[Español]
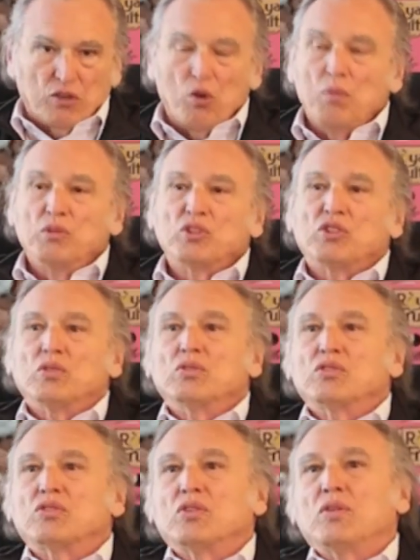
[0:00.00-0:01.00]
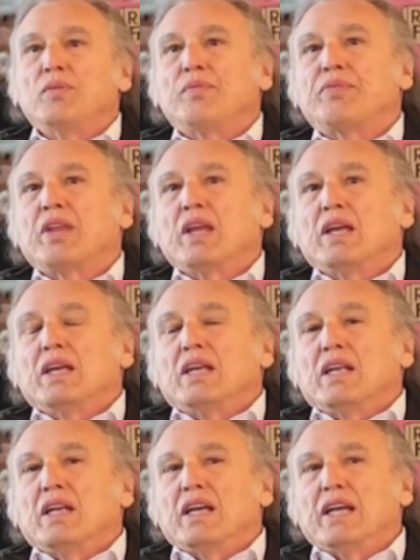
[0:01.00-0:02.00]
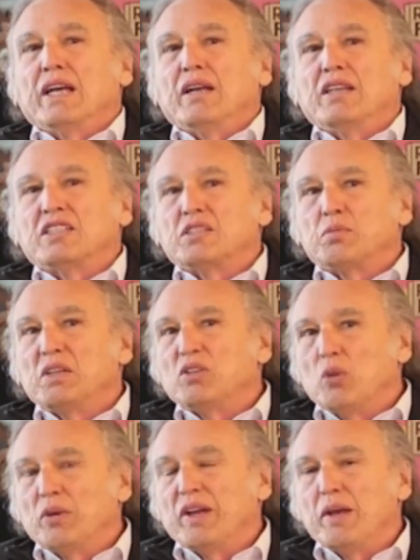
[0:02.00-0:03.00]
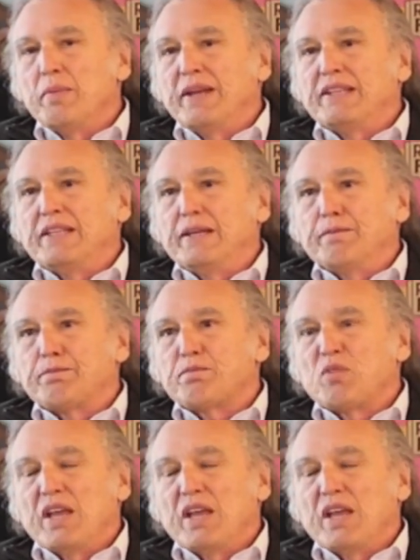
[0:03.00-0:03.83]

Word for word: Con mucho gusto eh, les explico brevemente.